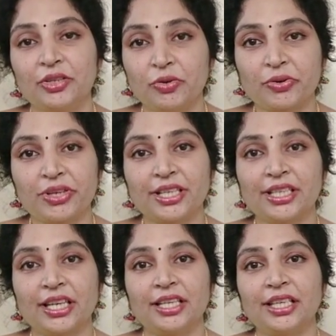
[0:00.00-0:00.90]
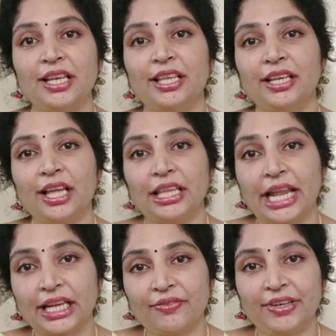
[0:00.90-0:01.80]
ట్యూషన్స్ అనేసి లేదంటే అదర్
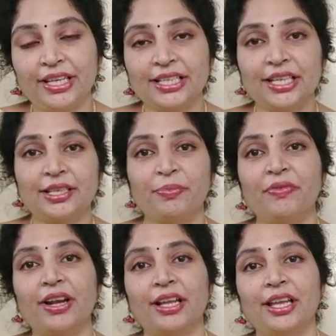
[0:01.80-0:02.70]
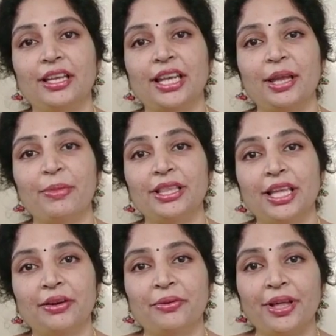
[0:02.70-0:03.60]
యాక్టివిటీస్ అని చెప్పి వాళ్ళకి టైం
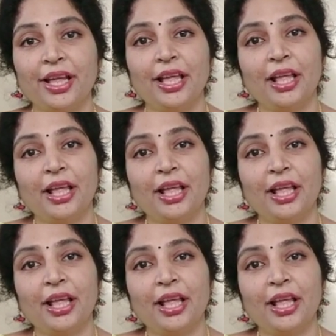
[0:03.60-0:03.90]
అంతా కూడా